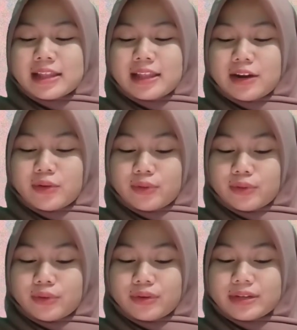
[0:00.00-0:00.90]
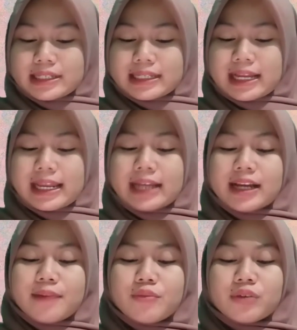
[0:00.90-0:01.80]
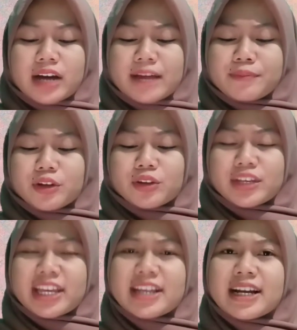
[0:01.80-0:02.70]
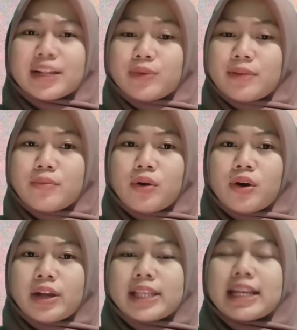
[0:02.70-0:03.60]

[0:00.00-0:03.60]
Terus, kalian gabungkan fotonya dengan Twibbon.